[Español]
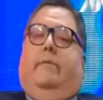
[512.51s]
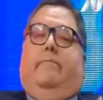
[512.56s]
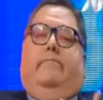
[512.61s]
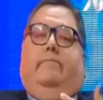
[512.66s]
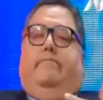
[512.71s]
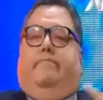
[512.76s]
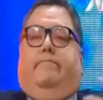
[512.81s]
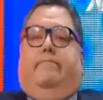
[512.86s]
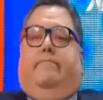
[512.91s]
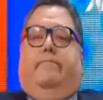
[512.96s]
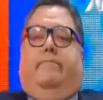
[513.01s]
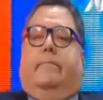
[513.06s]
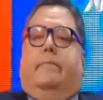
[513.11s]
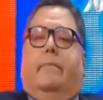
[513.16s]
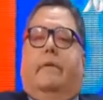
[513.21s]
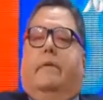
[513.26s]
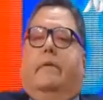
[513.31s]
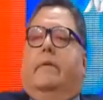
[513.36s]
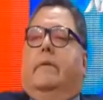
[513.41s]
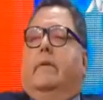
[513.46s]
eh,
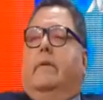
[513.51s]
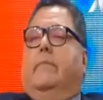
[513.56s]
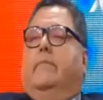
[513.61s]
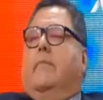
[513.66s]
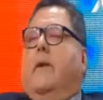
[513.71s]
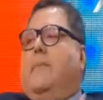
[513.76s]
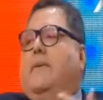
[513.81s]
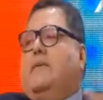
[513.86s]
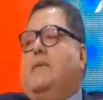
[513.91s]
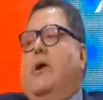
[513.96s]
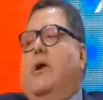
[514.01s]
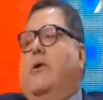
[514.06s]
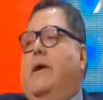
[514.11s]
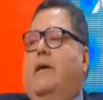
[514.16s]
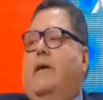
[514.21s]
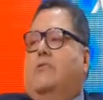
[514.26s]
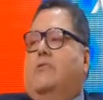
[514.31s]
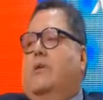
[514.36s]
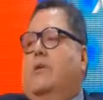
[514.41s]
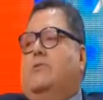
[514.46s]
me ha pasado
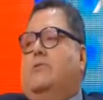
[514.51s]
esto,